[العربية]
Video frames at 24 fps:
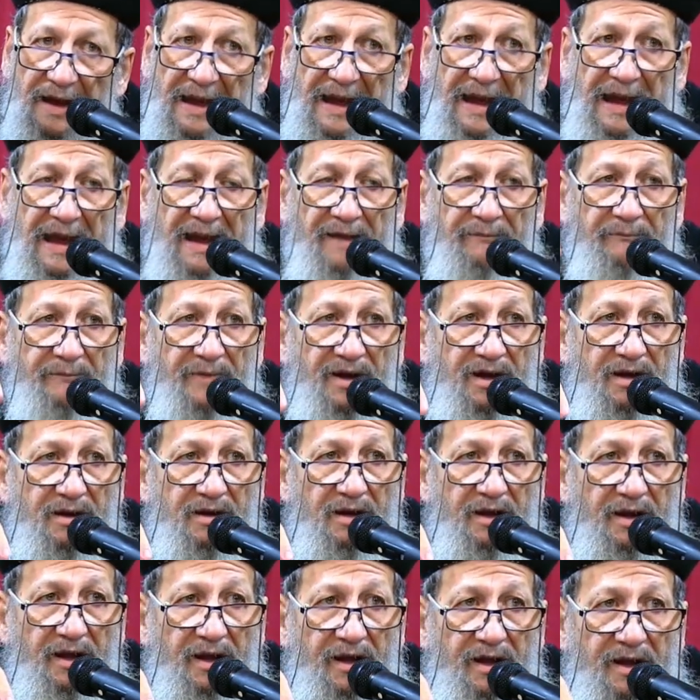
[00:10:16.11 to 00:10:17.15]
لما
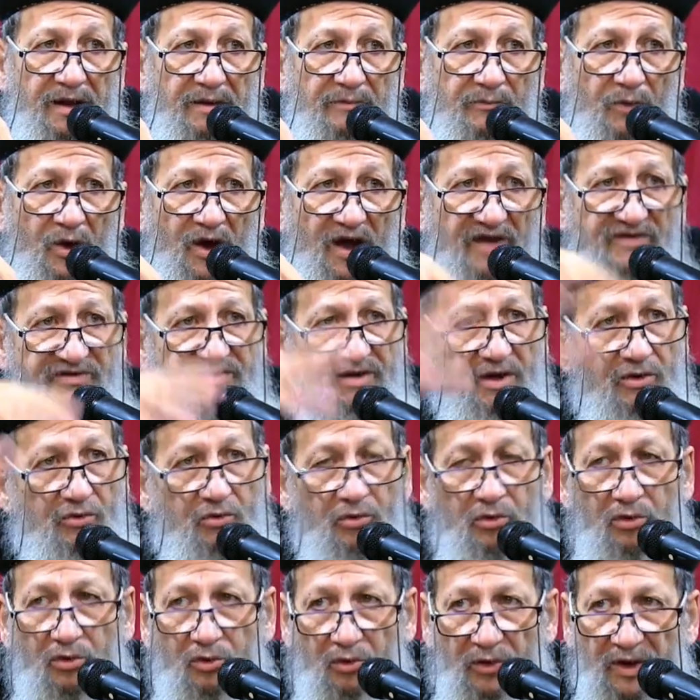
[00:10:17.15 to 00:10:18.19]
المعسكر
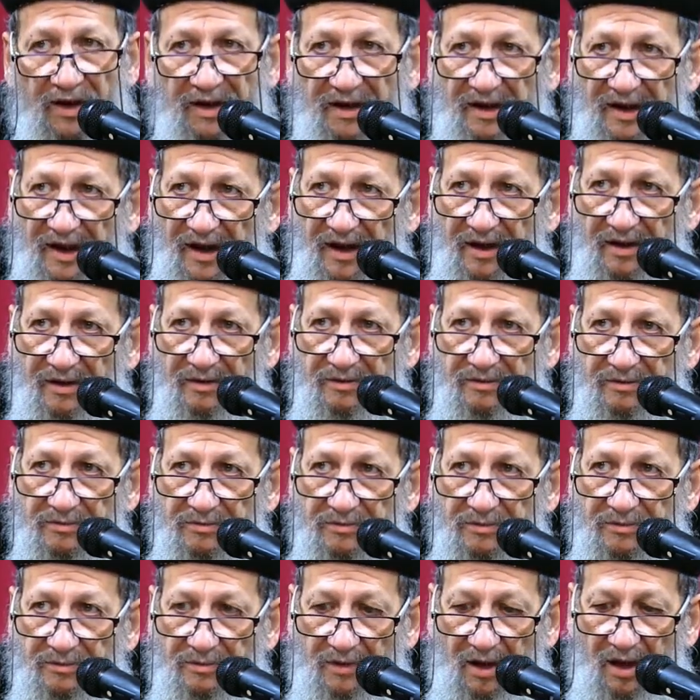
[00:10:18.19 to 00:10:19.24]
كله ولع
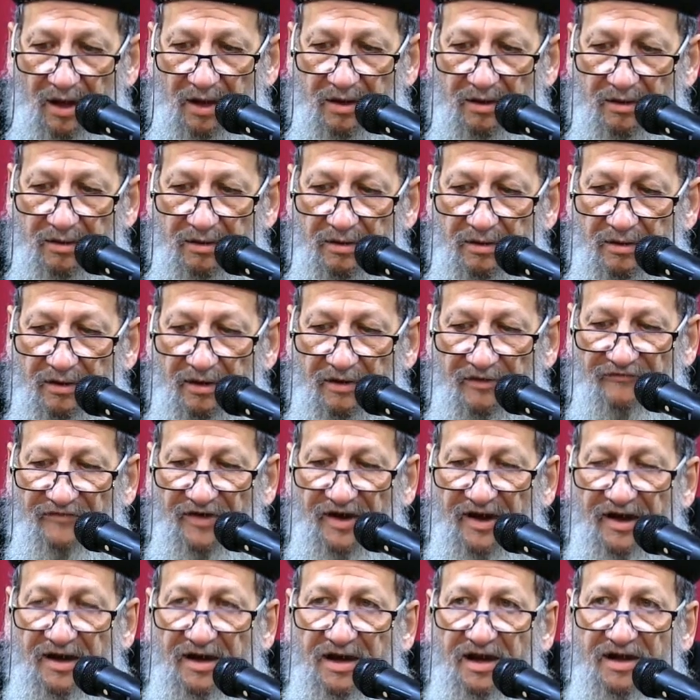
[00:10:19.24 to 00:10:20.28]
نار
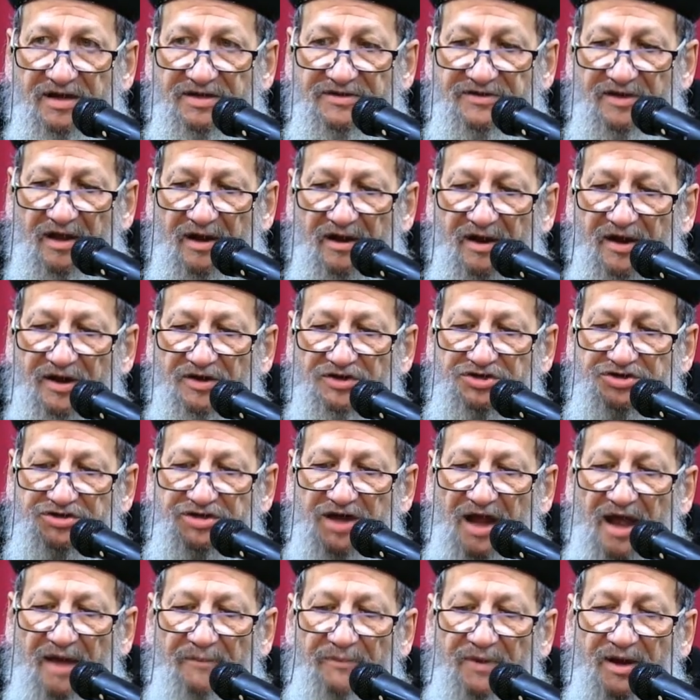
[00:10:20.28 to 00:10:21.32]
فقال لك صرخ
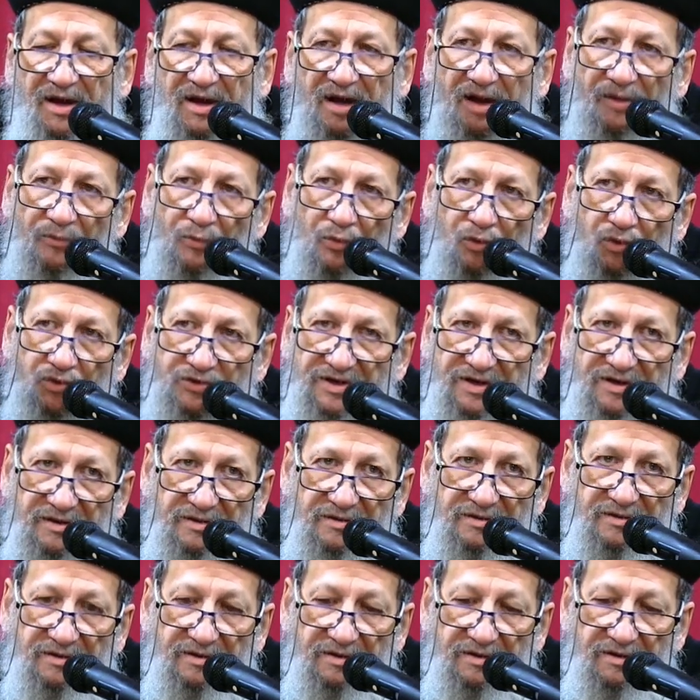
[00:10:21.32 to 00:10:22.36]
الشعب الى موسى